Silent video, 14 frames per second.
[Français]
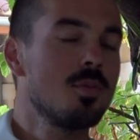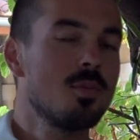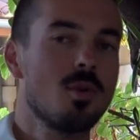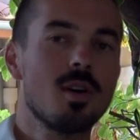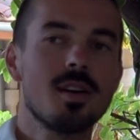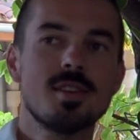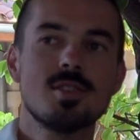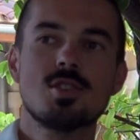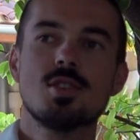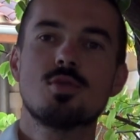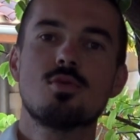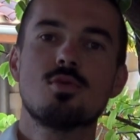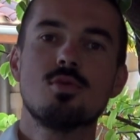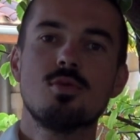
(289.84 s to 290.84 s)
moi et
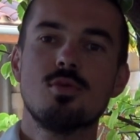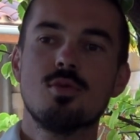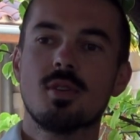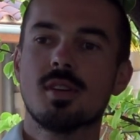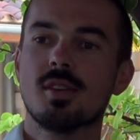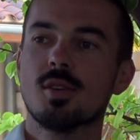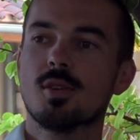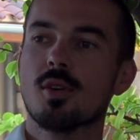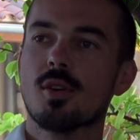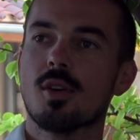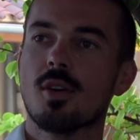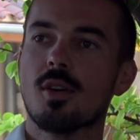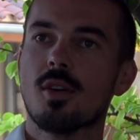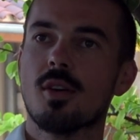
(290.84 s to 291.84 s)
Jésus et,
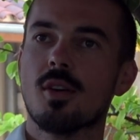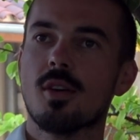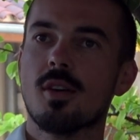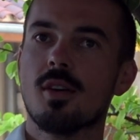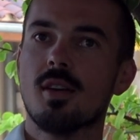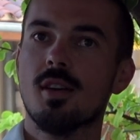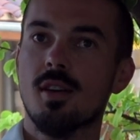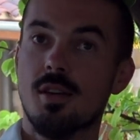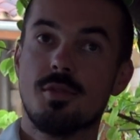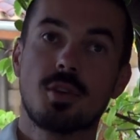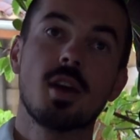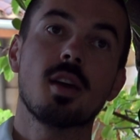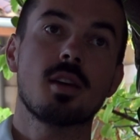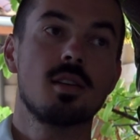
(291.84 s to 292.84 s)
et les
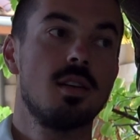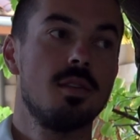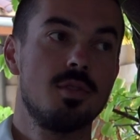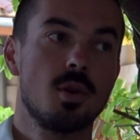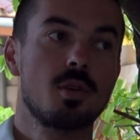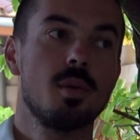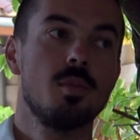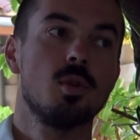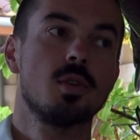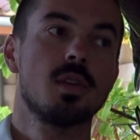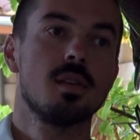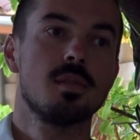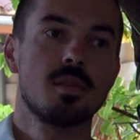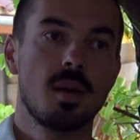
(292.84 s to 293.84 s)
frères, la vie en
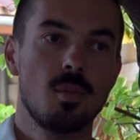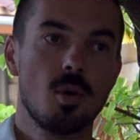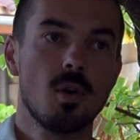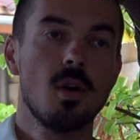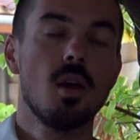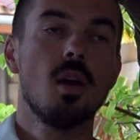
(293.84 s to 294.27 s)
communauté vraiment.